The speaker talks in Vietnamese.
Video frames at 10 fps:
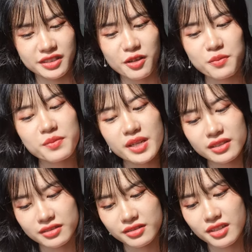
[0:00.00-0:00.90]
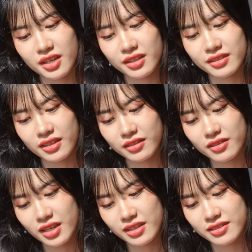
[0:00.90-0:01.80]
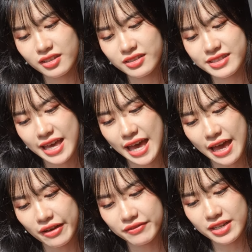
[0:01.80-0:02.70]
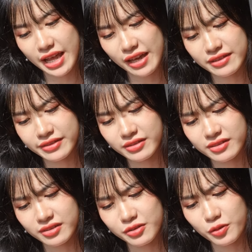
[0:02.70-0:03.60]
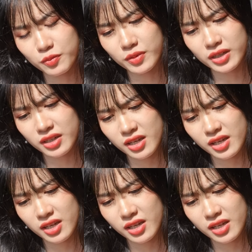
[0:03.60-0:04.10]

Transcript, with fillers: chứ không biết nữa chân có thể chân trà với lại sử dụng